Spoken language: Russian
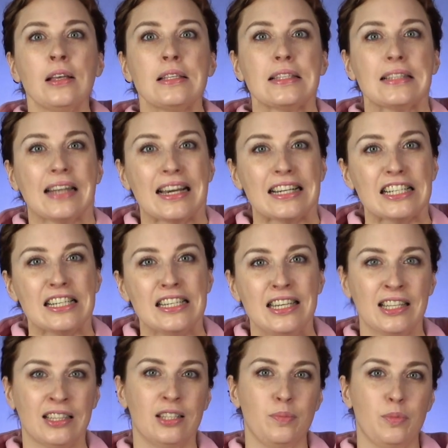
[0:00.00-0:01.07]

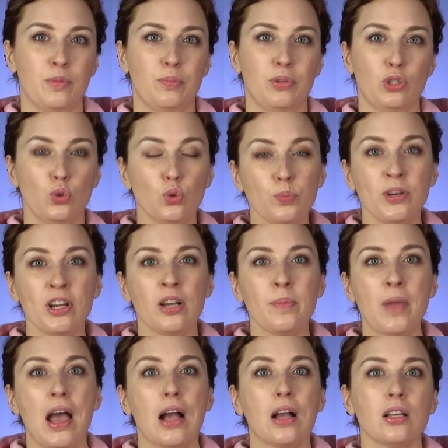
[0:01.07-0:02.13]
Страшненными
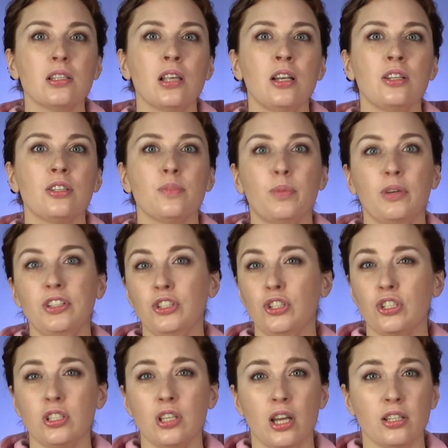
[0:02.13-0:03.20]
преступниками оказались
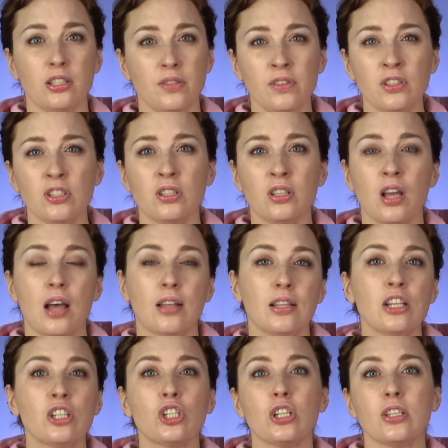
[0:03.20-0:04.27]
политические активисты, а
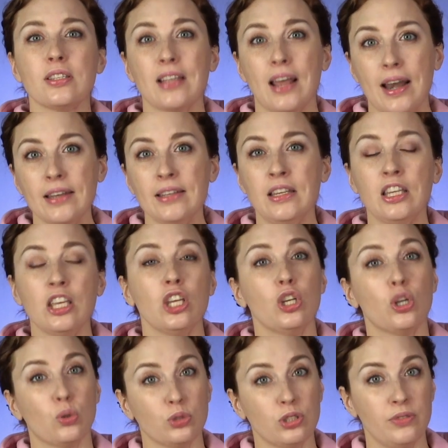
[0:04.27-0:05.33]
также соратники
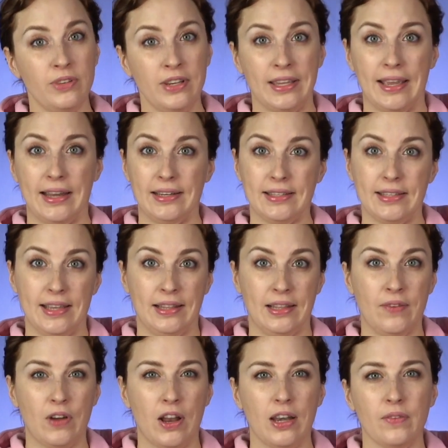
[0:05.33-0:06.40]
и родственники Алексея
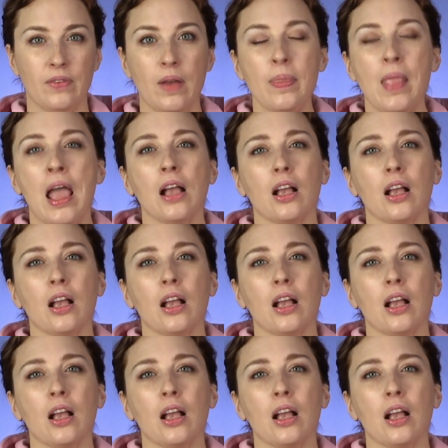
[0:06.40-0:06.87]
Навального.